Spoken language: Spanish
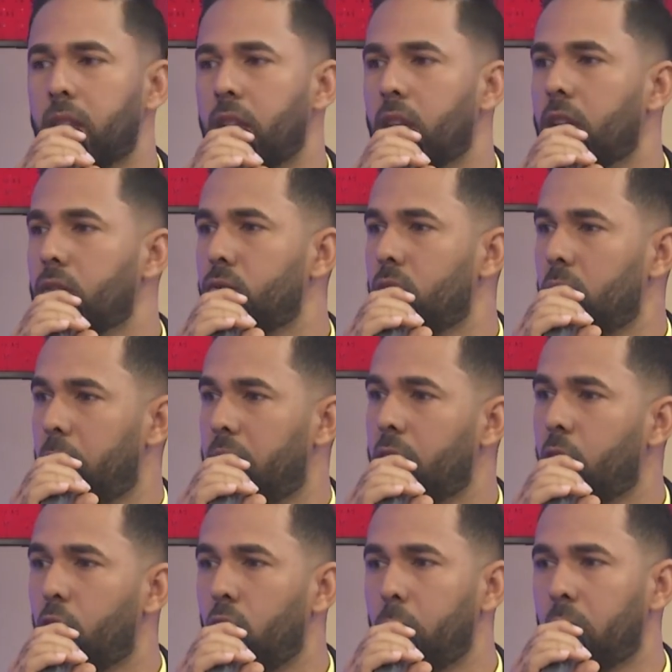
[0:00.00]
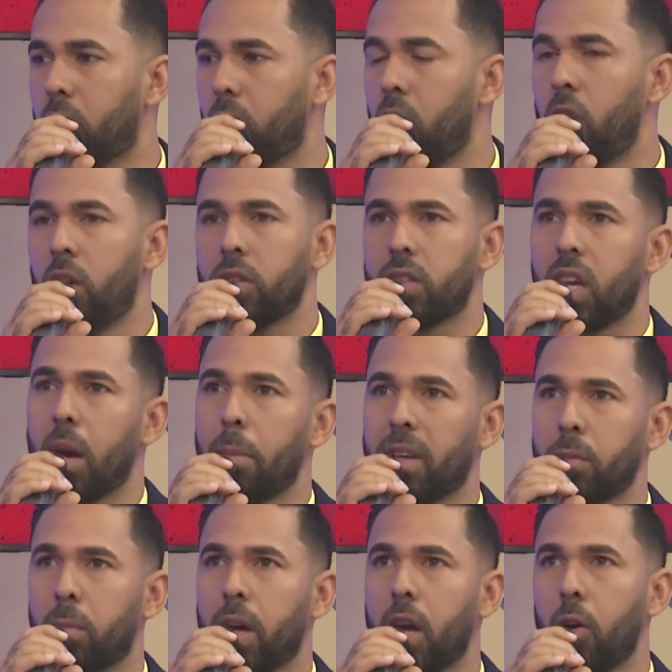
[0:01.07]
de que su nivel económico sea
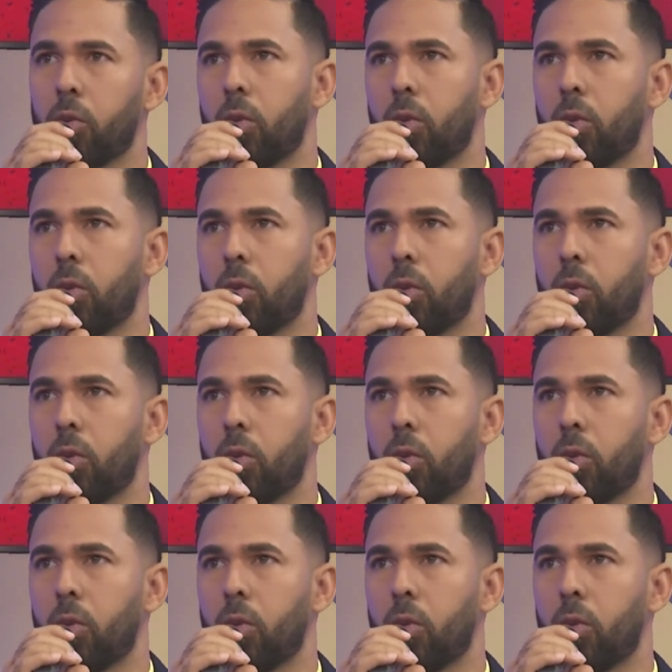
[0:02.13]
más bajo,